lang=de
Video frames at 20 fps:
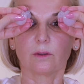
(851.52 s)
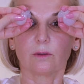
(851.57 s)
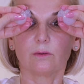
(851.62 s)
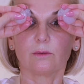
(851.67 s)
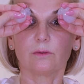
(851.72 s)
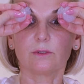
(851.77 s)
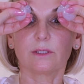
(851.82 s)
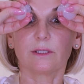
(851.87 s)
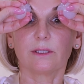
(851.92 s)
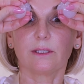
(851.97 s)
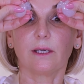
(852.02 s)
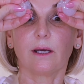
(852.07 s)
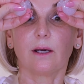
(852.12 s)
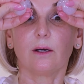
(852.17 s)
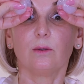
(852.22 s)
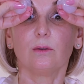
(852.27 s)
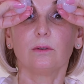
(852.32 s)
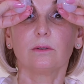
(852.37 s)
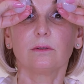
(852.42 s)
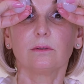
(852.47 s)
unter die
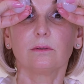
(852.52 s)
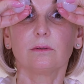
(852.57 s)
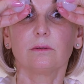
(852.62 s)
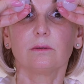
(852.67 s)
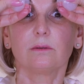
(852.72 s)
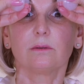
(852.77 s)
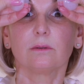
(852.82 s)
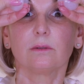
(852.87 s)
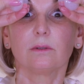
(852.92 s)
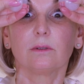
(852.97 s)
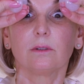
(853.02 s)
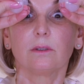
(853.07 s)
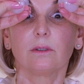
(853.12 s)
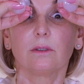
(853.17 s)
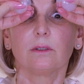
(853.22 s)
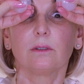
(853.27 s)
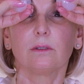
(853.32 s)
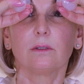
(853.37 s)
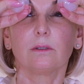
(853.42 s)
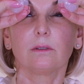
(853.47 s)
Augen,
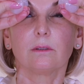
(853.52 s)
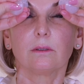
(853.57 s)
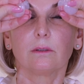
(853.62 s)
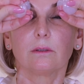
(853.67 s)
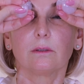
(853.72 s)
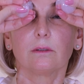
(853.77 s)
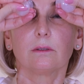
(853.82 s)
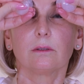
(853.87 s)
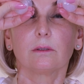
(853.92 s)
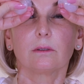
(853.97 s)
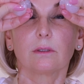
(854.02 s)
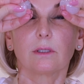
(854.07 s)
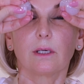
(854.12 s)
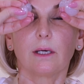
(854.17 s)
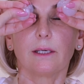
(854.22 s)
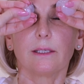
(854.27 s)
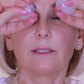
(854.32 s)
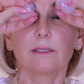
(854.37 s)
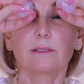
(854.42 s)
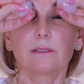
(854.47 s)

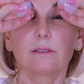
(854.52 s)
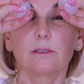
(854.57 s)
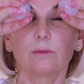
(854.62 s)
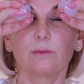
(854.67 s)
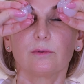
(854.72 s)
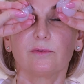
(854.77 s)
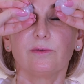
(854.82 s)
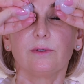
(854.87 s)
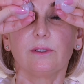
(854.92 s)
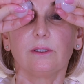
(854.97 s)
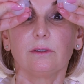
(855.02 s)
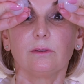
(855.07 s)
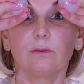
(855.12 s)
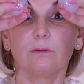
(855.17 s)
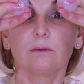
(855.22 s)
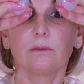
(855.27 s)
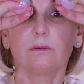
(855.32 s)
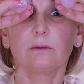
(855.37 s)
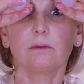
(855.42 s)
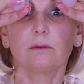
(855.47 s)
kreisende
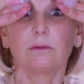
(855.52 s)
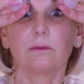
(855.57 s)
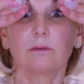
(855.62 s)
Bewegung,